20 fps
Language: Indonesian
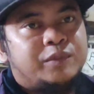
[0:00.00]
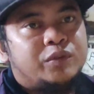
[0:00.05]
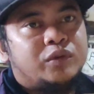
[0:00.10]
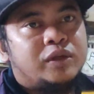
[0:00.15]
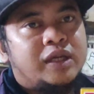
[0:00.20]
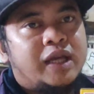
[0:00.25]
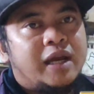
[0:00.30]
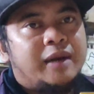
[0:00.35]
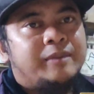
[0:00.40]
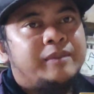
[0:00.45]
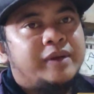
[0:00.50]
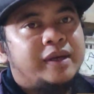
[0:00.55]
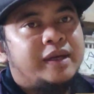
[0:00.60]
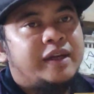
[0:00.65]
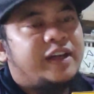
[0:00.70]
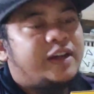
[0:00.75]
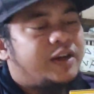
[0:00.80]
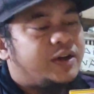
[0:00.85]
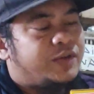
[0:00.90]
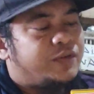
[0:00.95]
Poli
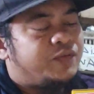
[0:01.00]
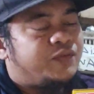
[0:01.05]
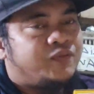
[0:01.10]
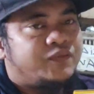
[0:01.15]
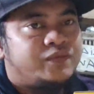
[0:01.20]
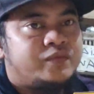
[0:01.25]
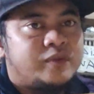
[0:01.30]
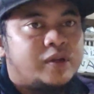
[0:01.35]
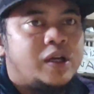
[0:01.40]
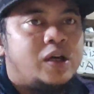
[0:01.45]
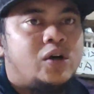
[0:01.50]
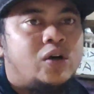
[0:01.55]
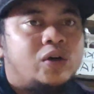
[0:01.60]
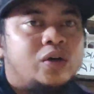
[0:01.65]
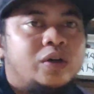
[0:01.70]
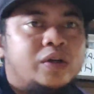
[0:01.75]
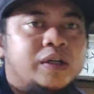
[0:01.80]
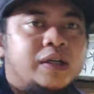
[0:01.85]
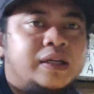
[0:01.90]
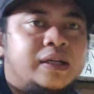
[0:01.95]
AB
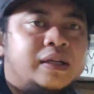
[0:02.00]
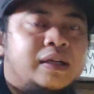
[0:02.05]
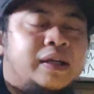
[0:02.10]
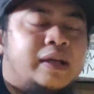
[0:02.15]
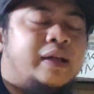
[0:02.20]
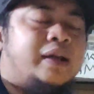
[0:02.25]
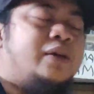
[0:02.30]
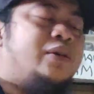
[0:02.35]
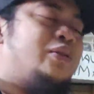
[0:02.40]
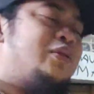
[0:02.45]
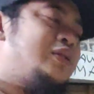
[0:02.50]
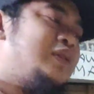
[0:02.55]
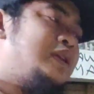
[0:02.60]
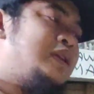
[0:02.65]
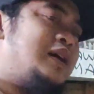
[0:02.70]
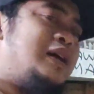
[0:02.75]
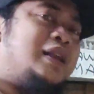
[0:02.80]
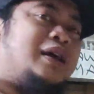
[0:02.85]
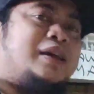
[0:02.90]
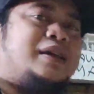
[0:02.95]
Honda eh
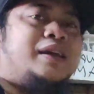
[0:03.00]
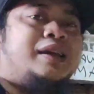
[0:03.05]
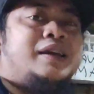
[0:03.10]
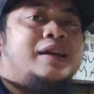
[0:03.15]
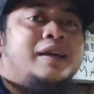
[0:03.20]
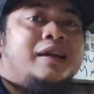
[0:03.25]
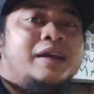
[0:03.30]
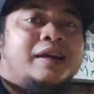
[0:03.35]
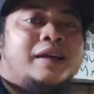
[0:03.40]
Honda lagi